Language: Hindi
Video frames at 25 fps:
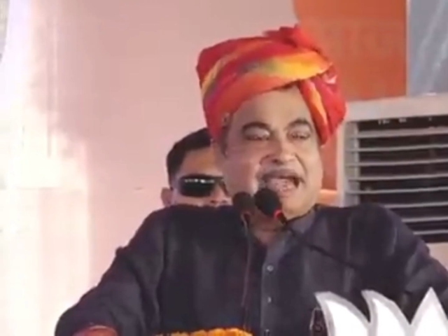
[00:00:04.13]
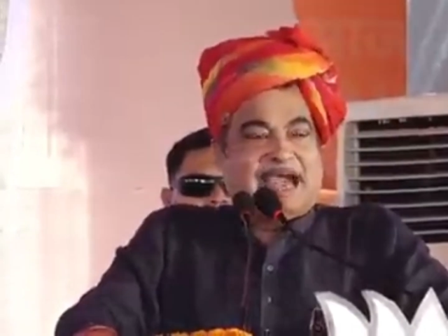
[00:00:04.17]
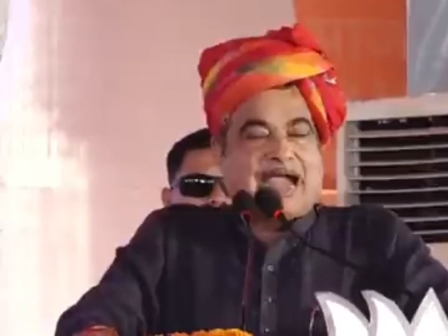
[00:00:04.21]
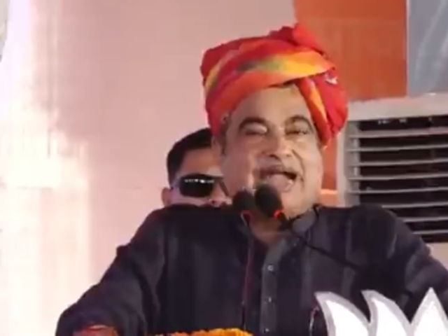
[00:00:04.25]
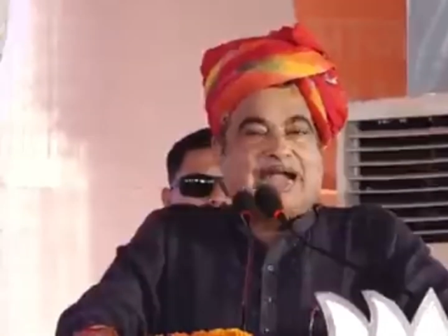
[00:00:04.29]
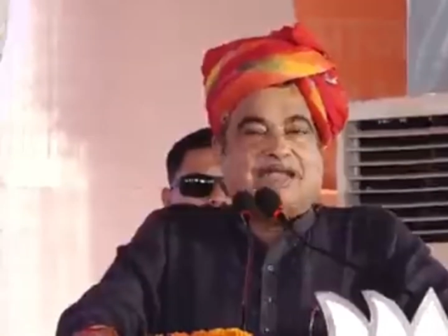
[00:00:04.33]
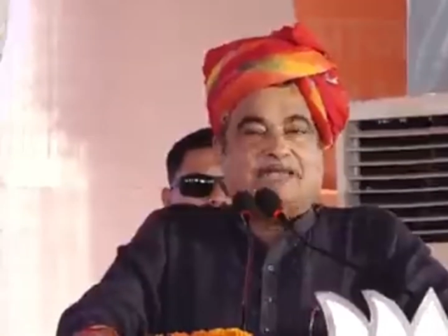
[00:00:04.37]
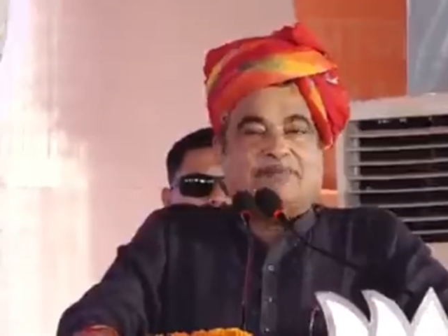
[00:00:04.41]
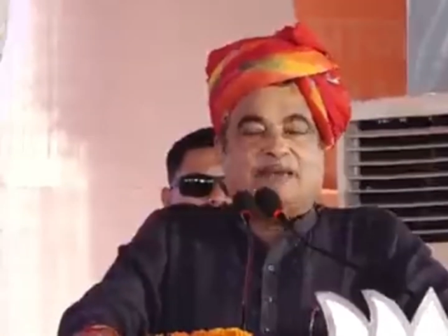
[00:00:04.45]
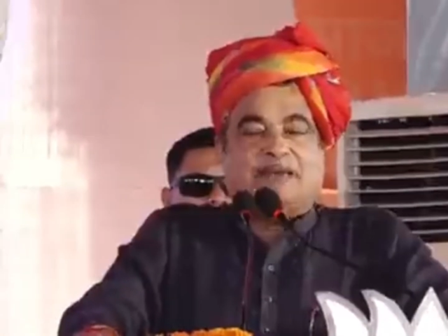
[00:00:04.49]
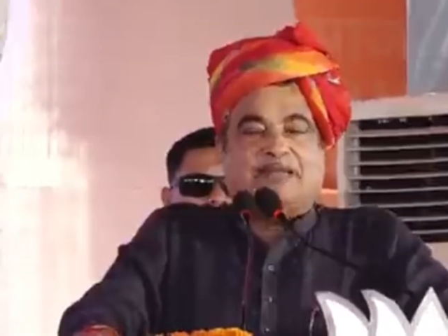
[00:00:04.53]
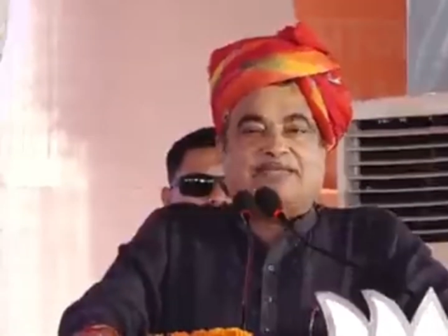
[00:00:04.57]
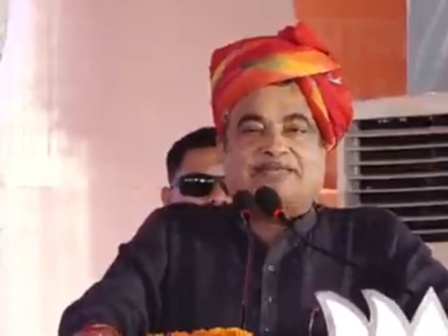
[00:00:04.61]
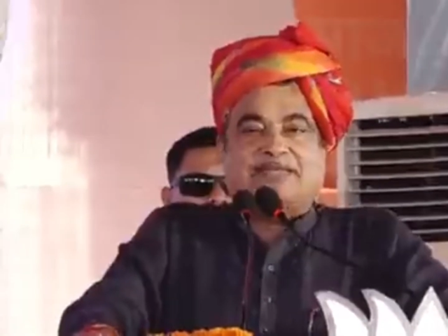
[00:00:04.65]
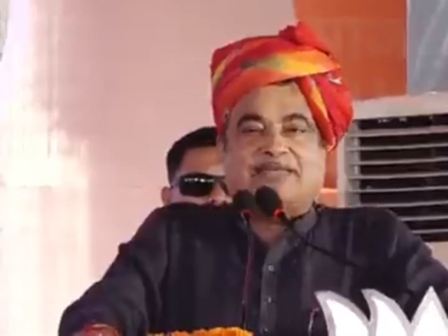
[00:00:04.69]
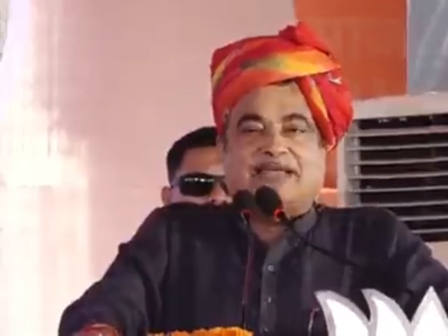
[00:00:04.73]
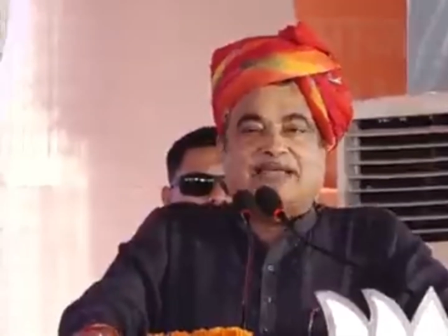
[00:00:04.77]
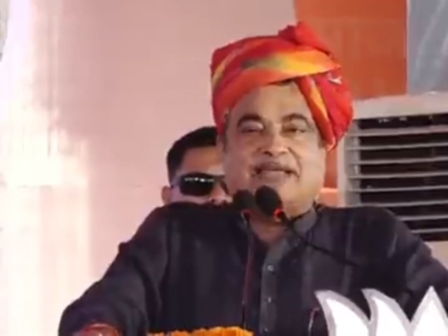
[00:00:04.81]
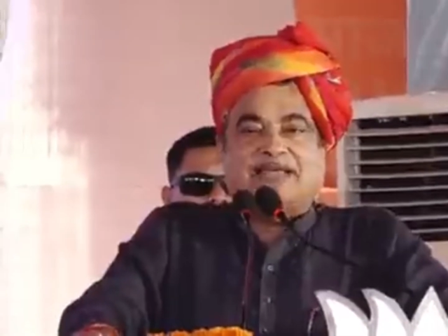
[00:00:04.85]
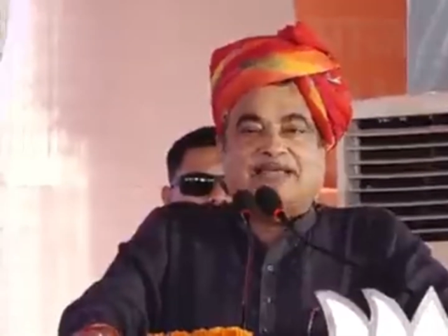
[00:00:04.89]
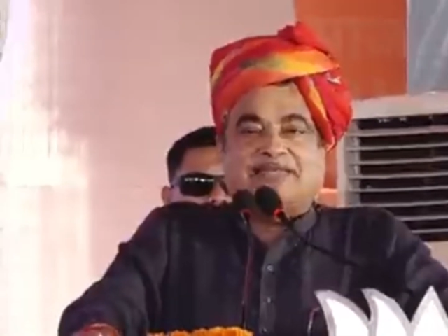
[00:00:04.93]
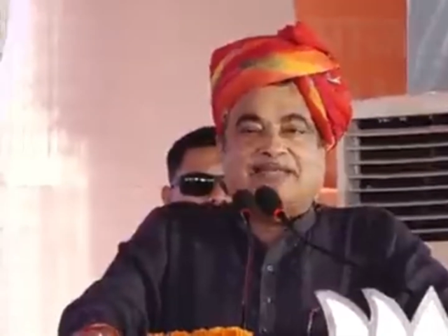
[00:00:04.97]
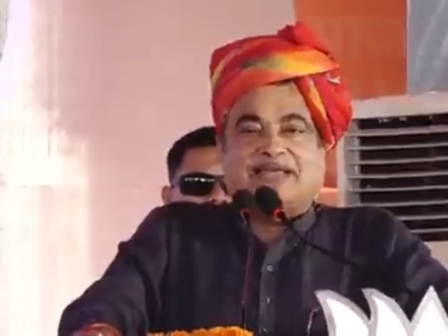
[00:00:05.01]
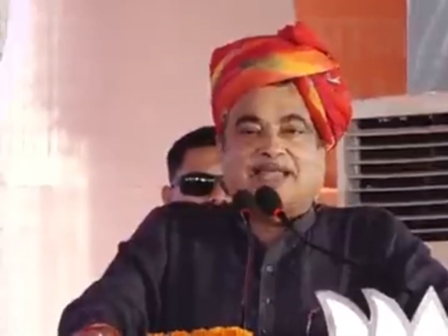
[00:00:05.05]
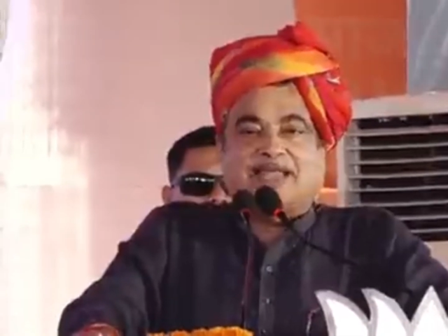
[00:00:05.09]
60
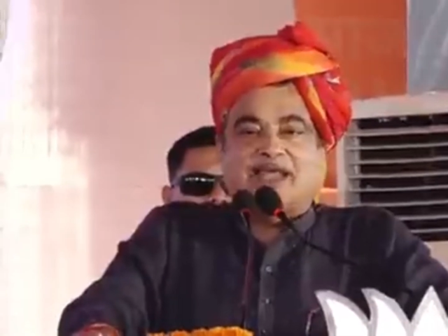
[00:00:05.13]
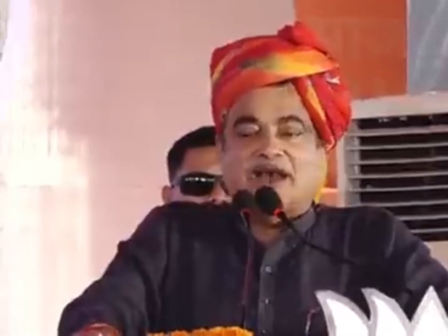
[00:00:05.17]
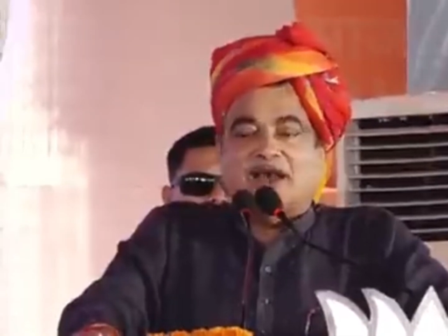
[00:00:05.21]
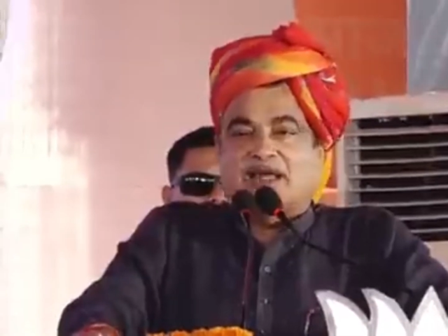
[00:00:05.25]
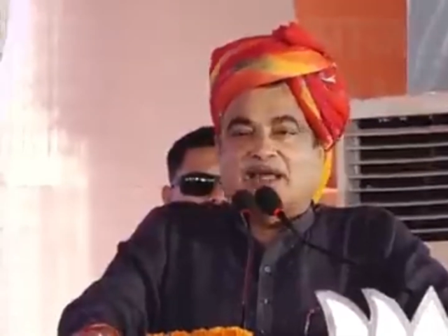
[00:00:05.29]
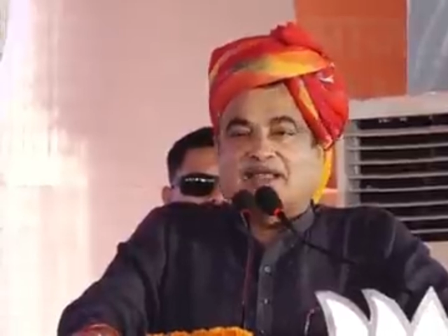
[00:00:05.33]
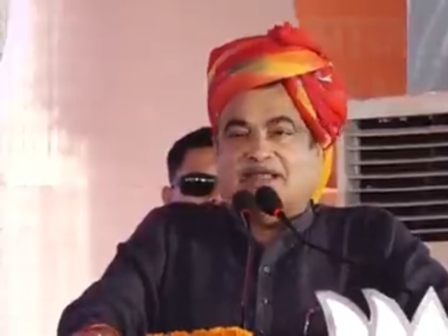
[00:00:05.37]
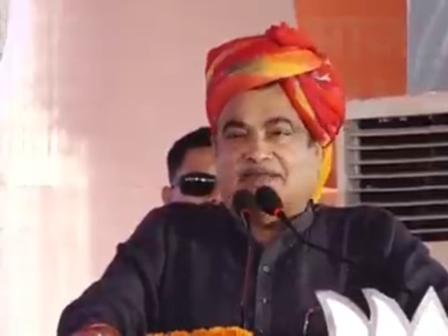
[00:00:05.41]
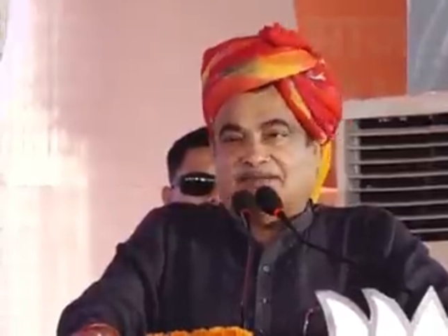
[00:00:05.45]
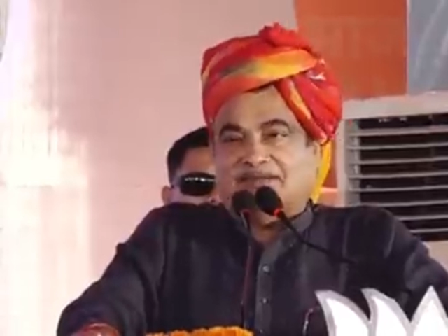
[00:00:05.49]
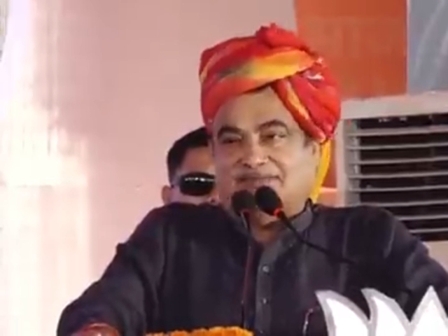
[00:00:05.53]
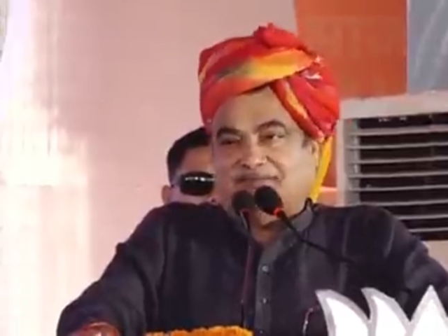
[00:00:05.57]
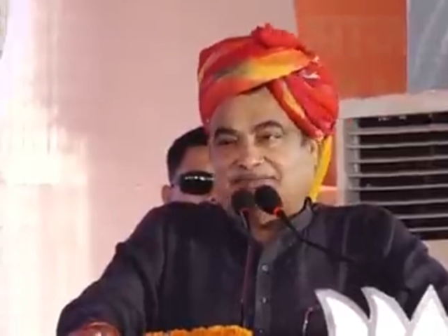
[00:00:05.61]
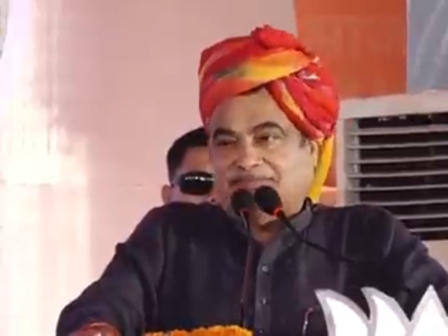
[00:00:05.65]
परसेंट इथेनॉल